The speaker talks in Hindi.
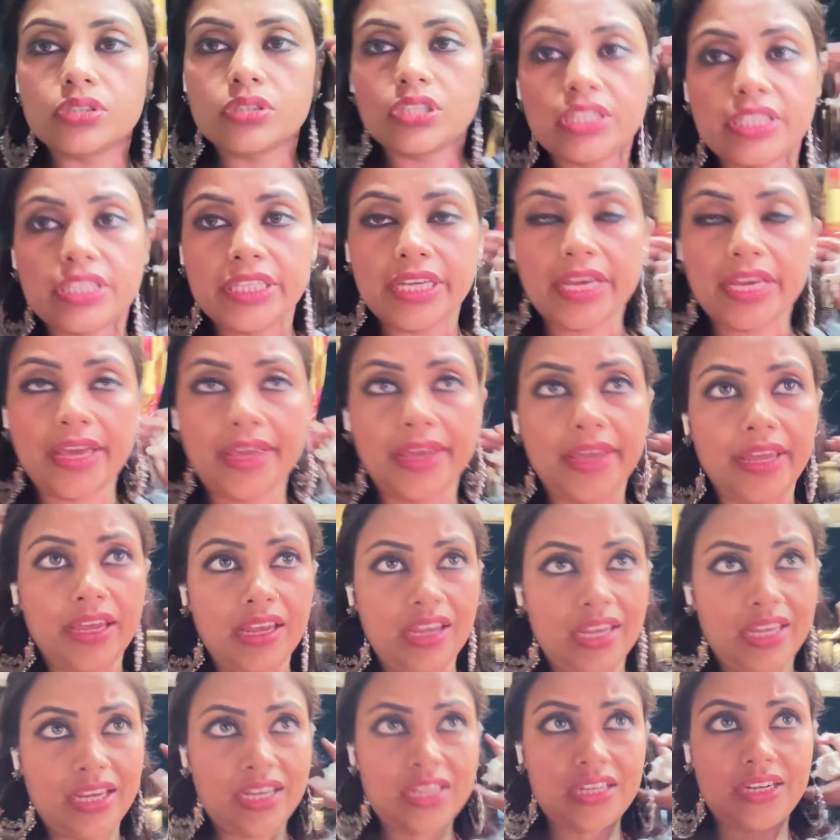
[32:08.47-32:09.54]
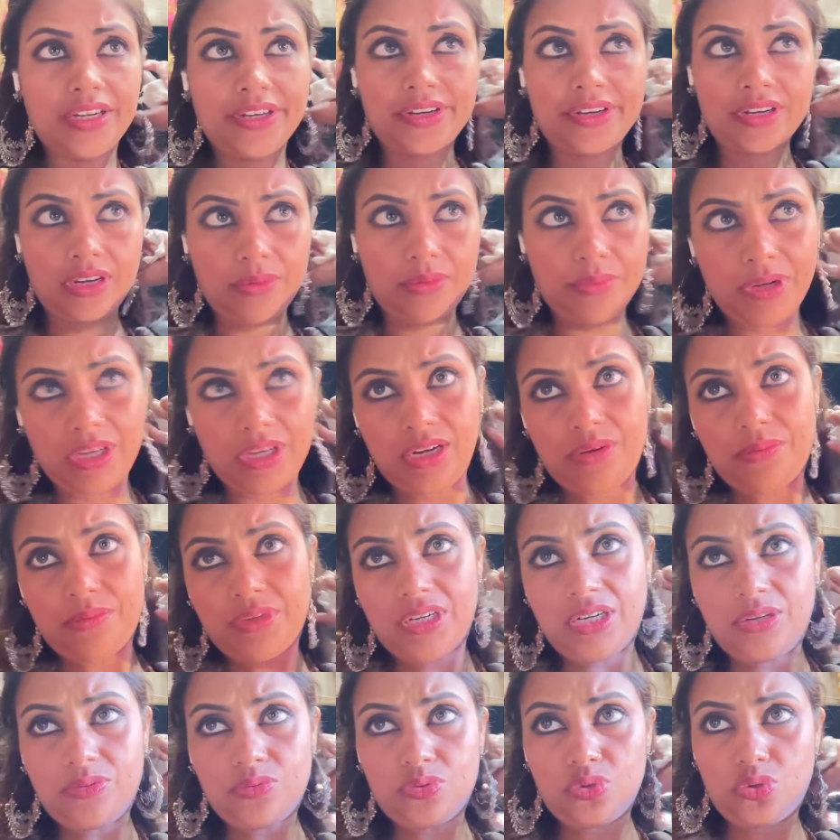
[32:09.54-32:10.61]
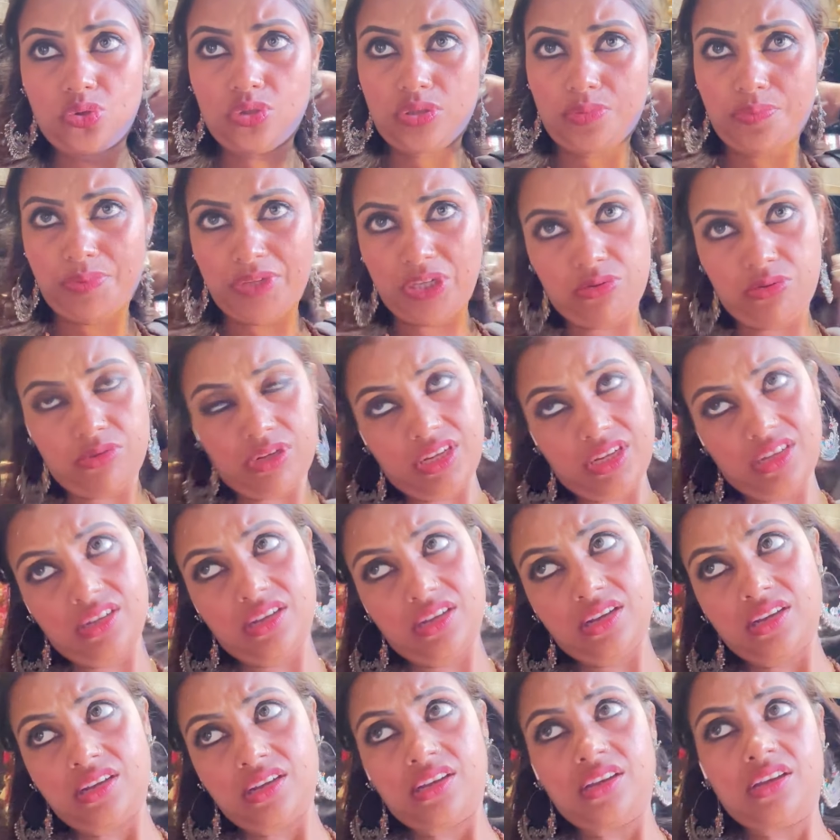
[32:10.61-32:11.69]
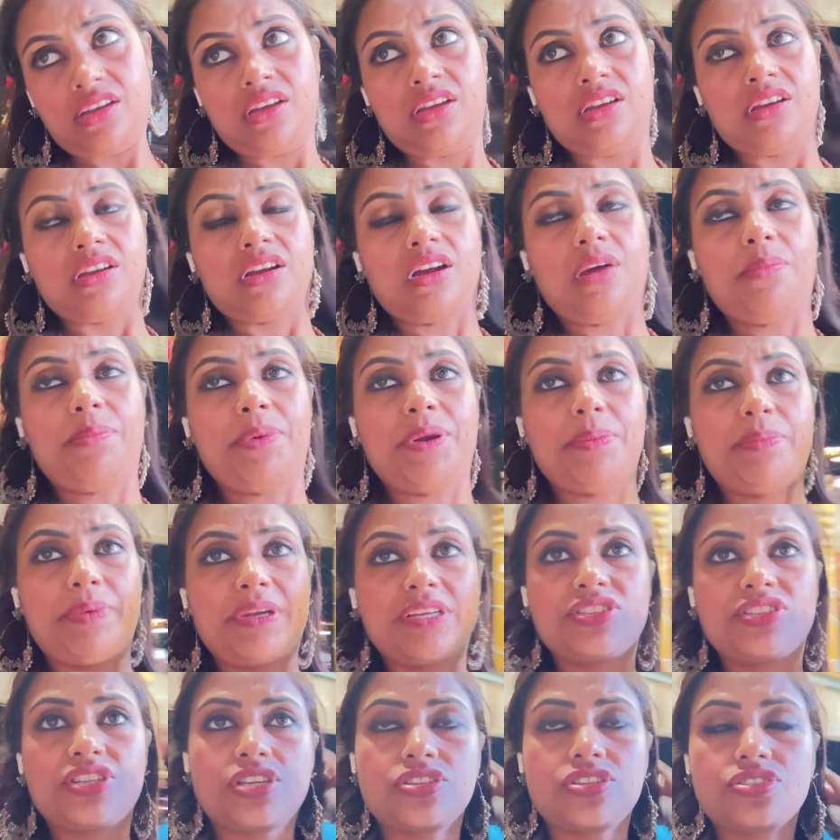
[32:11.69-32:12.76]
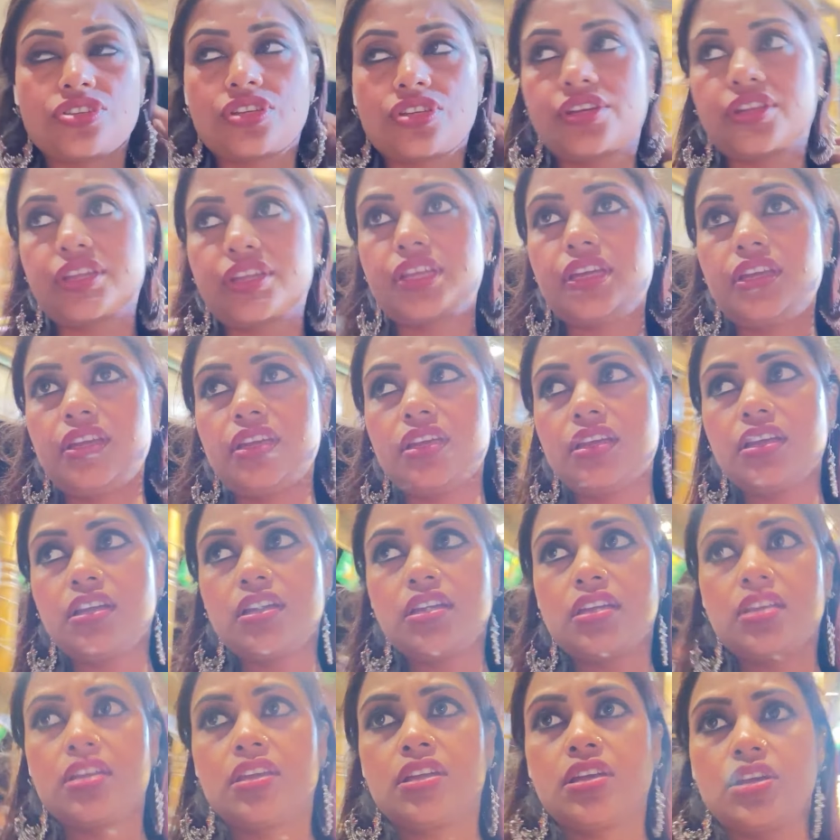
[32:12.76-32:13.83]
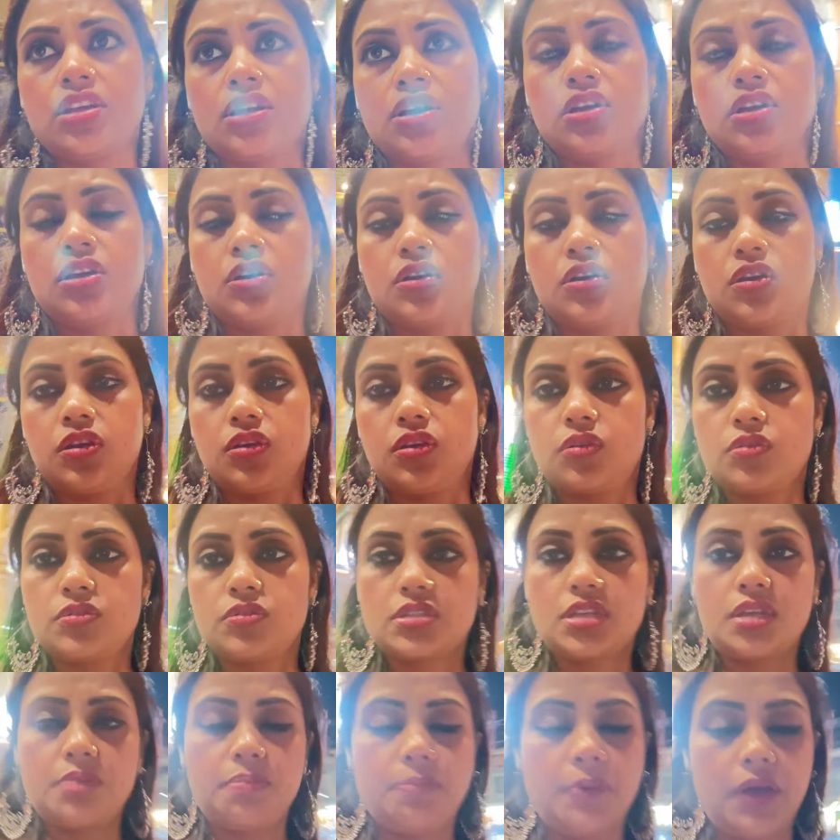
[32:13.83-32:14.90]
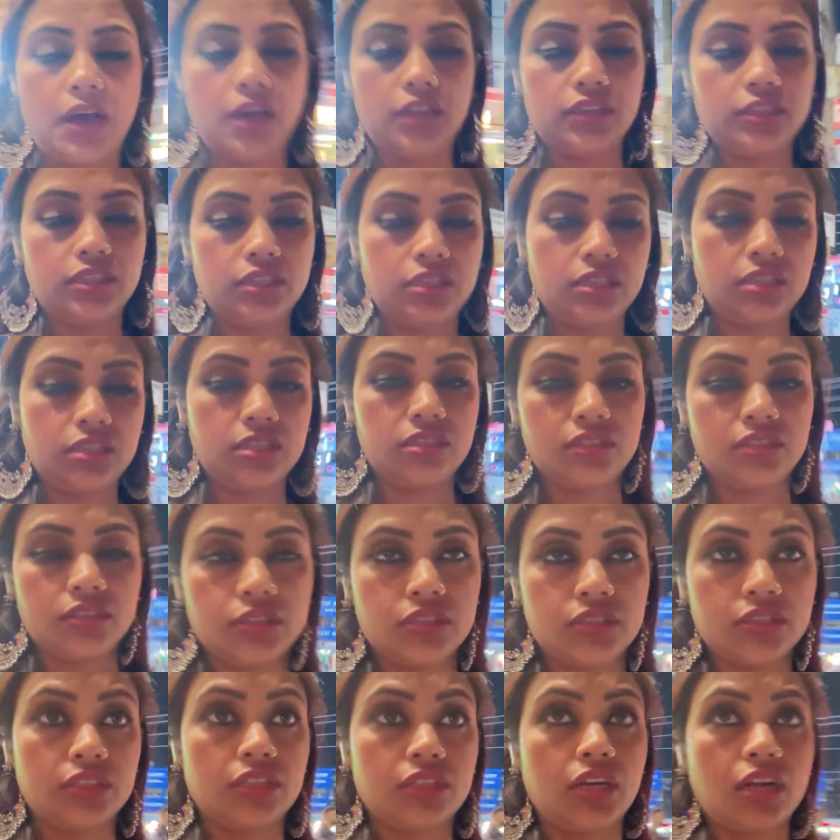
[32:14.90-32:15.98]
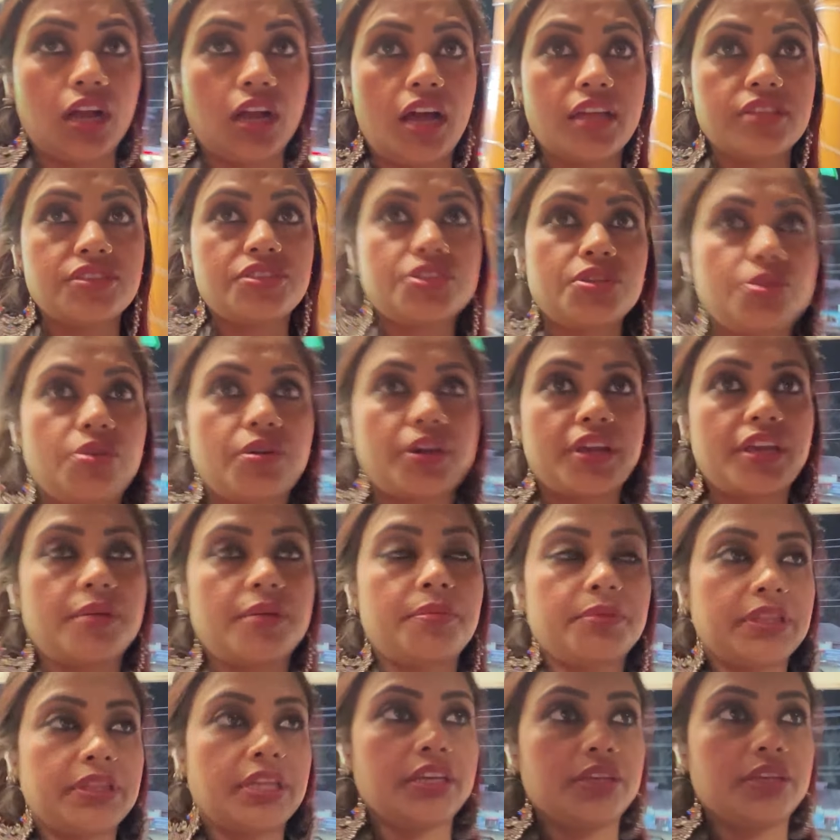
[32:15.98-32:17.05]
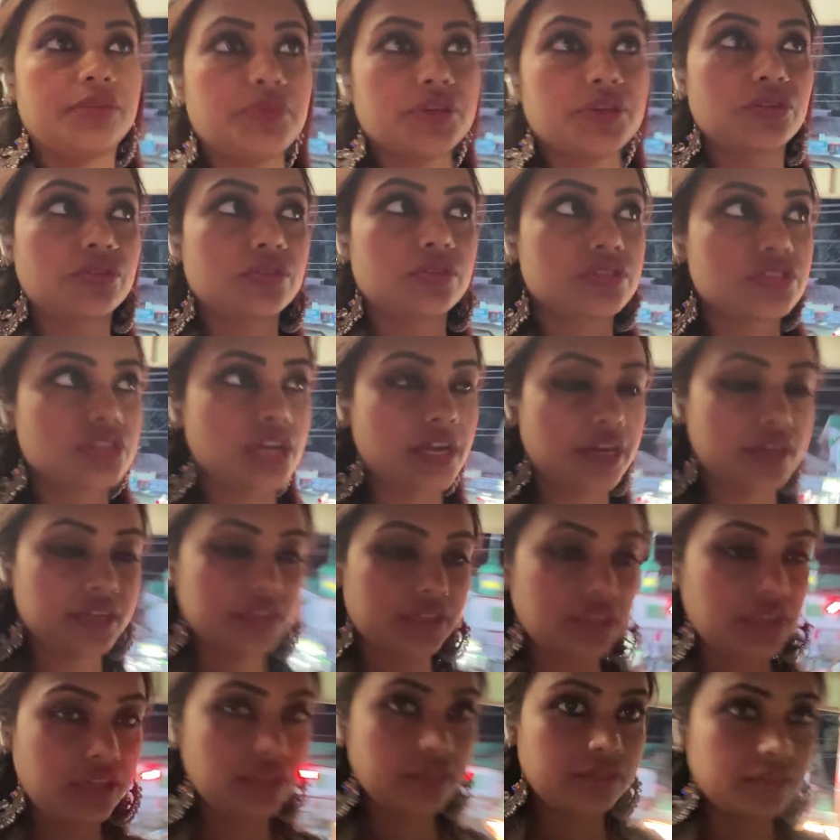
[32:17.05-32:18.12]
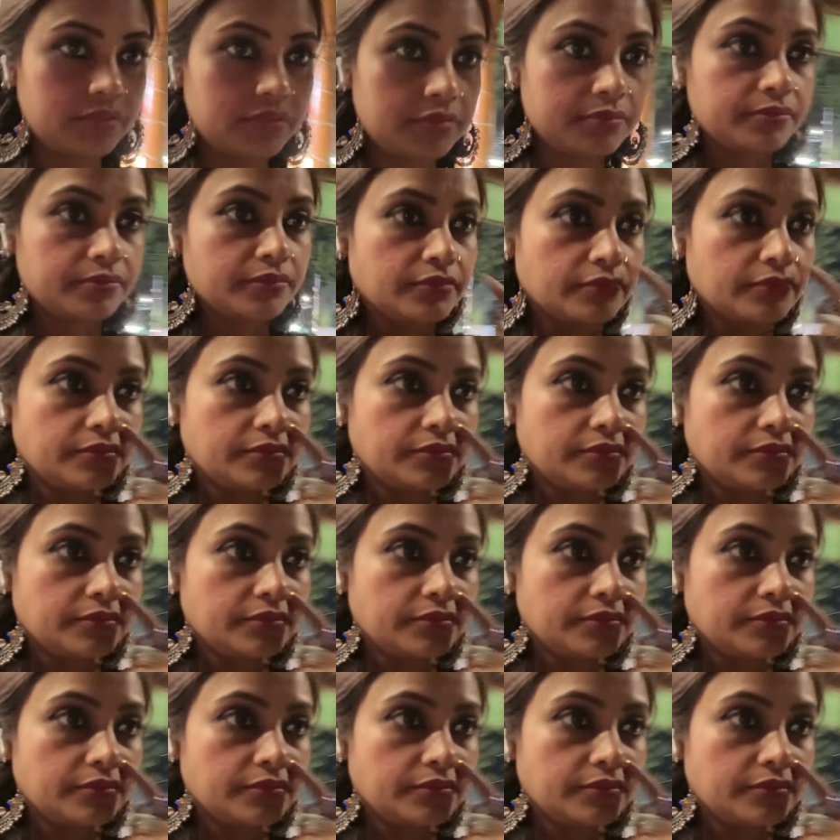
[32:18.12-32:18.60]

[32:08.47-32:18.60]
लिया है एक लीटर अब गरम गरम दूध पीऊँगी कपड़े पड़े चेंज करके उसके बाद थकान सी हो गई है पता नहीं मेरे को अचानक में